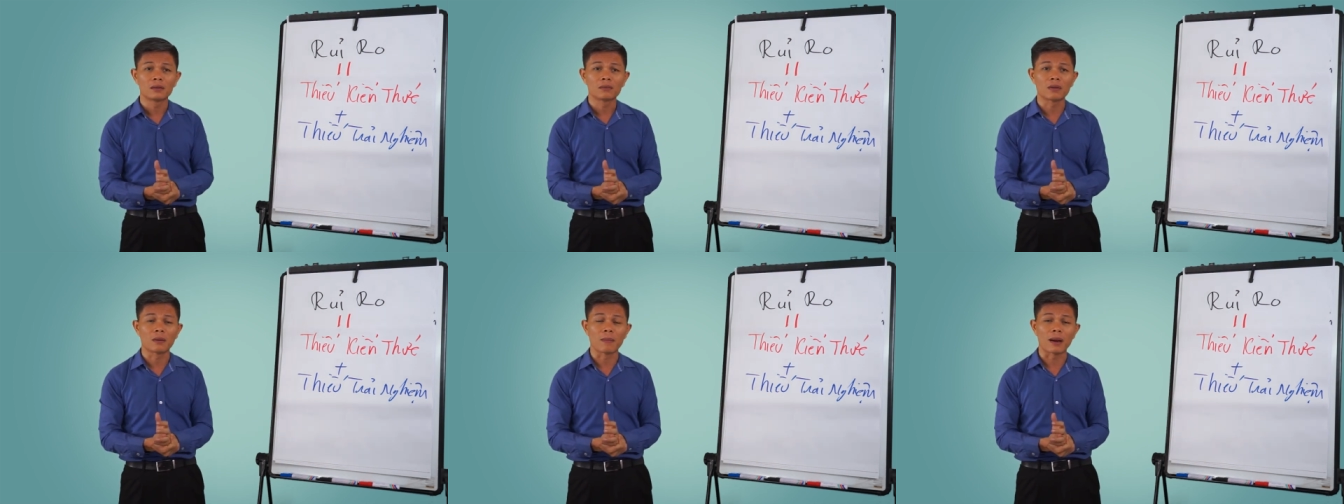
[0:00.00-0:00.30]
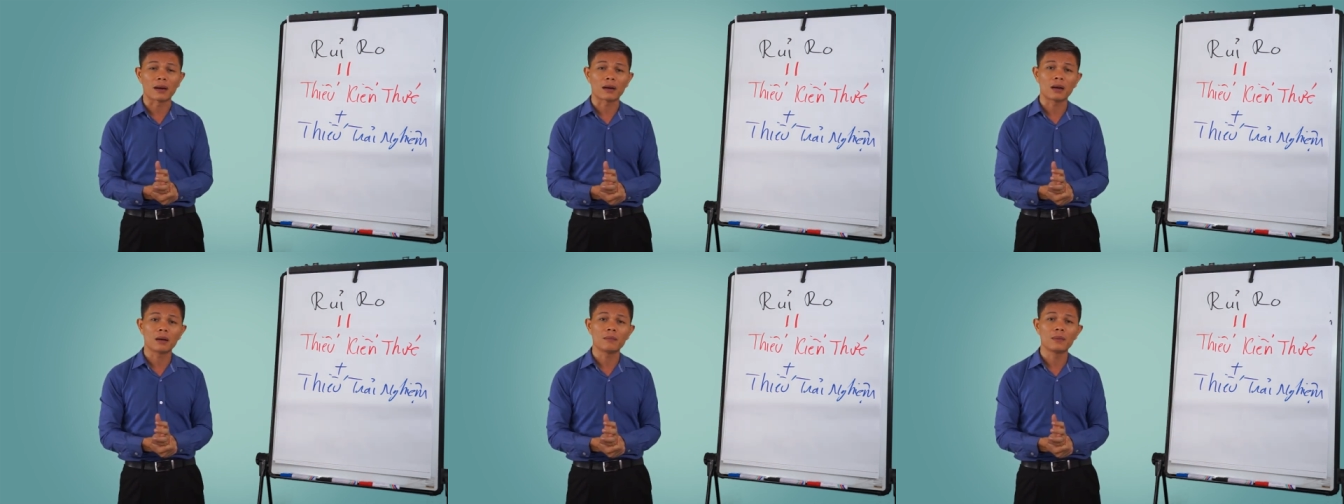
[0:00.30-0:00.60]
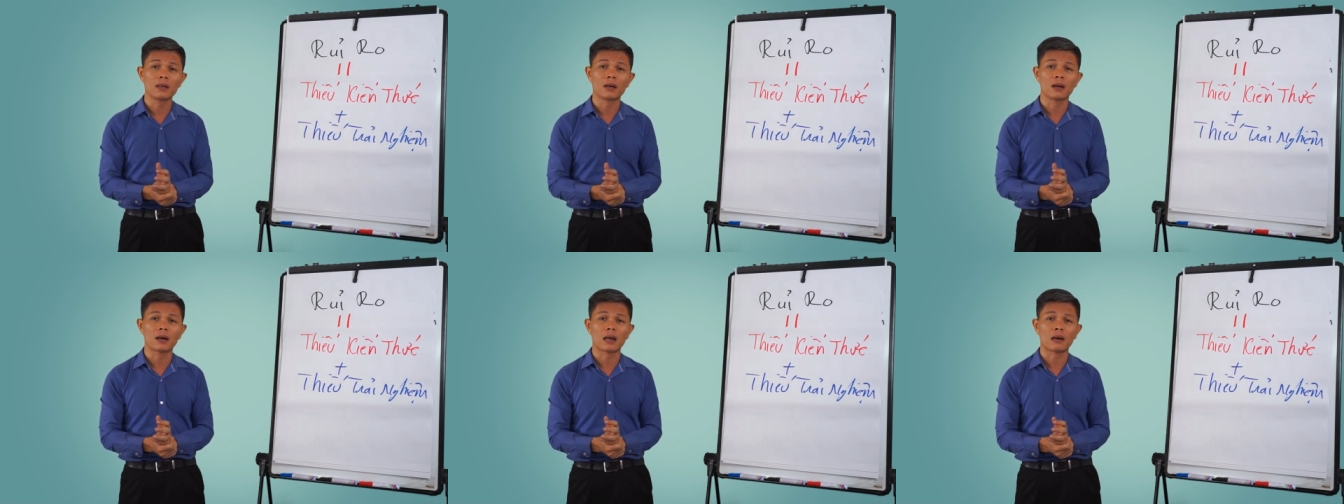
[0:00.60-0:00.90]
Và bạn đó
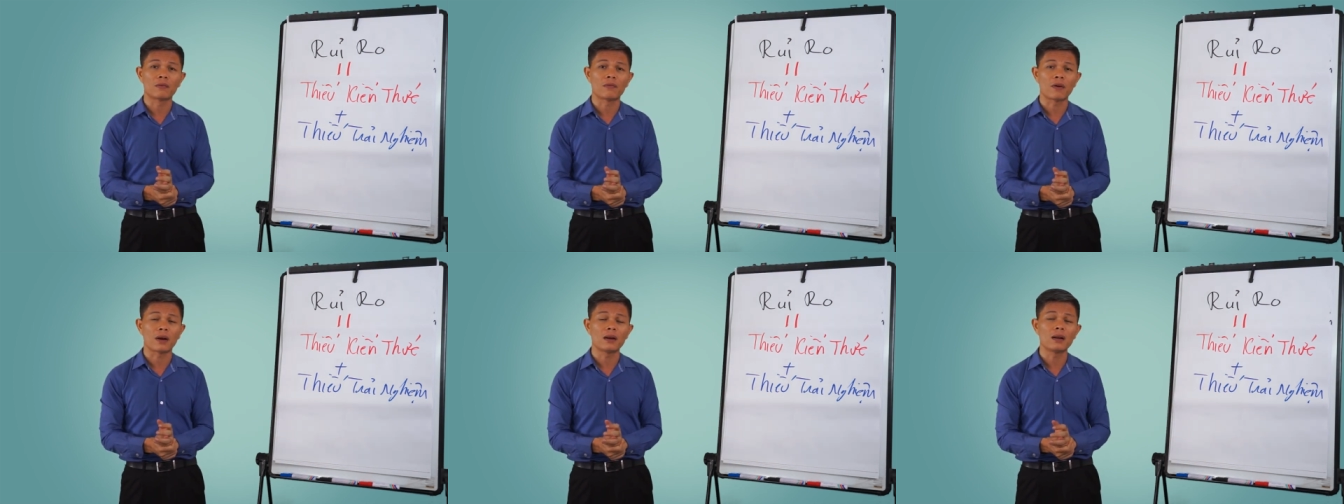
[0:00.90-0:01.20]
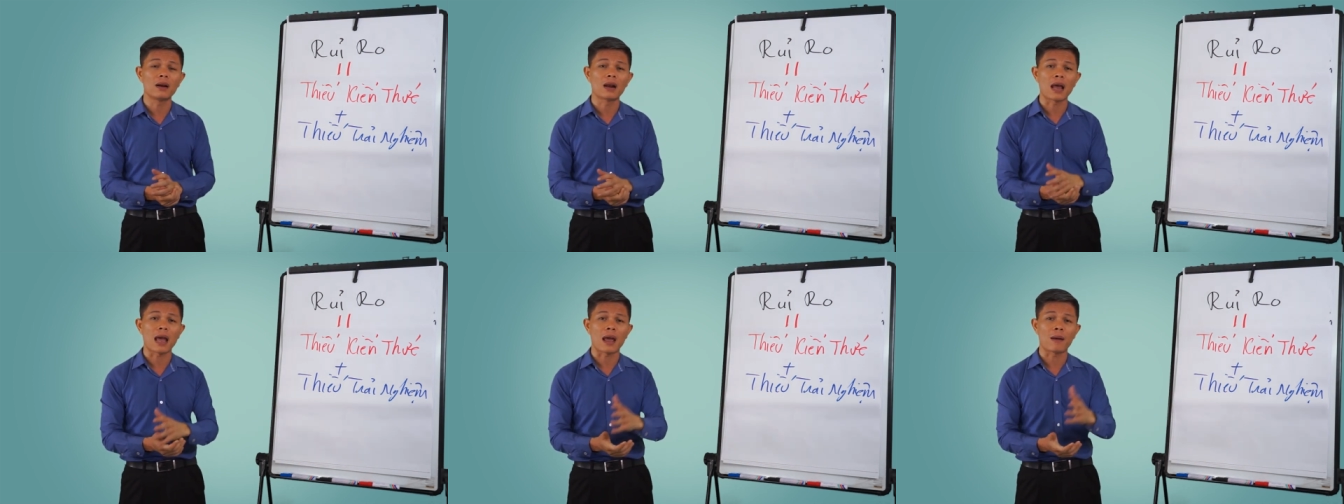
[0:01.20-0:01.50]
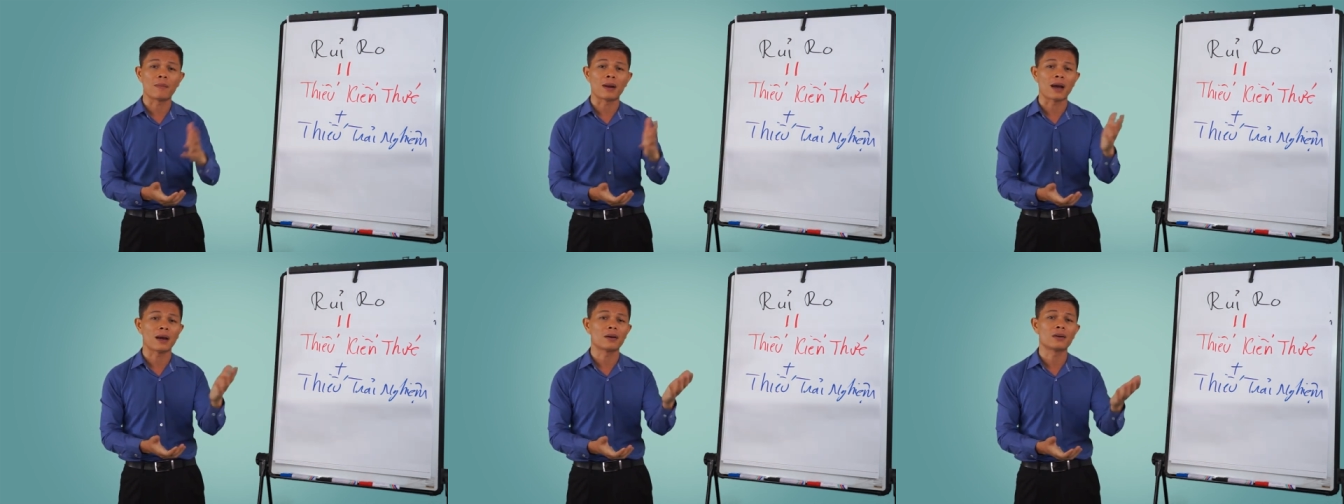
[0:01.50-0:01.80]
bây giờ là phải đi
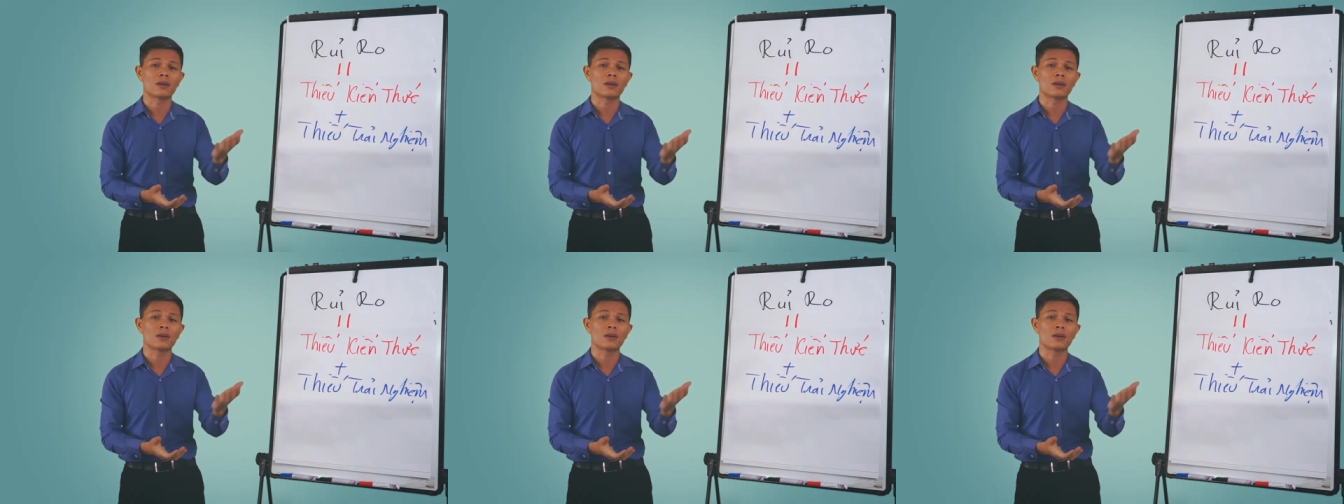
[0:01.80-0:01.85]
làm lại